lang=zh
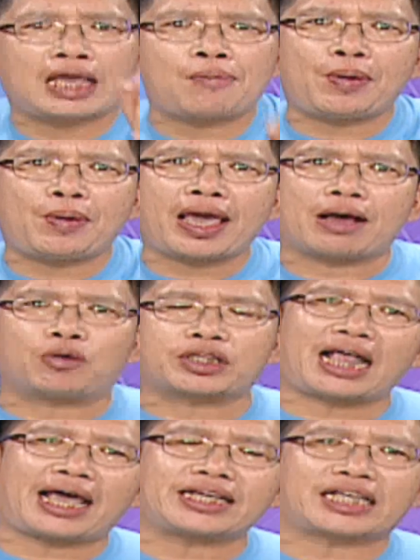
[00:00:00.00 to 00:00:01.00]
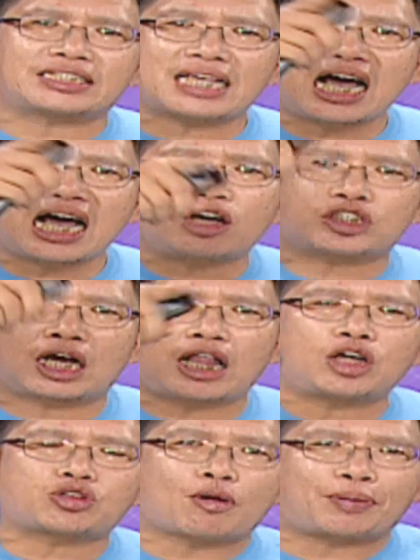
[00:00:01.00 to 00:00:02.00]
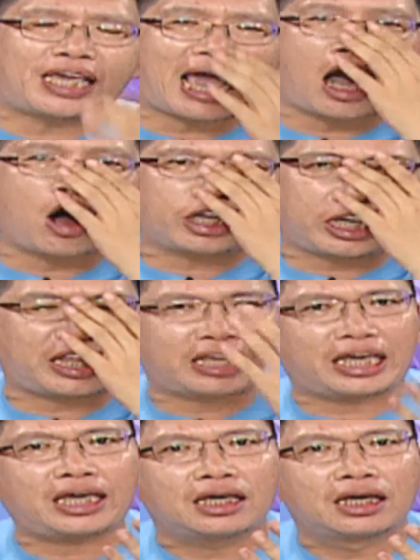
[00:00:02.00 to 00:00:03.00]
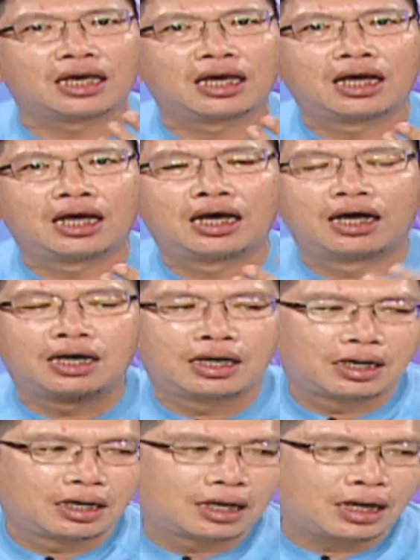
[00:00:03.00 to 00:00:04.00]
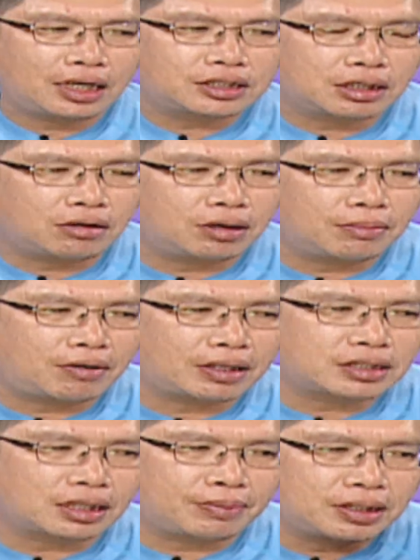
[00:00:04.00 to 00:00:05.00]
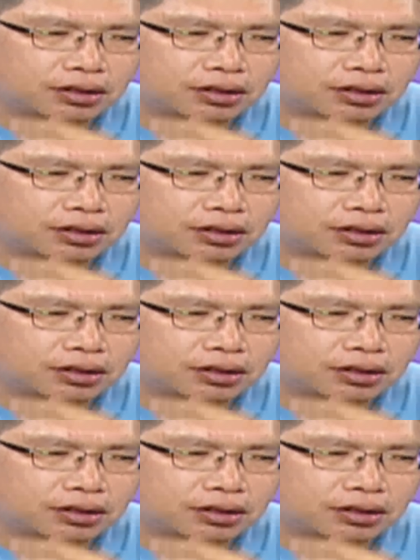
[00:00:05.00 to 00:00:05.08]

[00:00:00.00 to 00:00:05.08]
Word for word: 来一遍，我的 Light 账号小老鼠 P R O 一零一啊，结果有没有完整的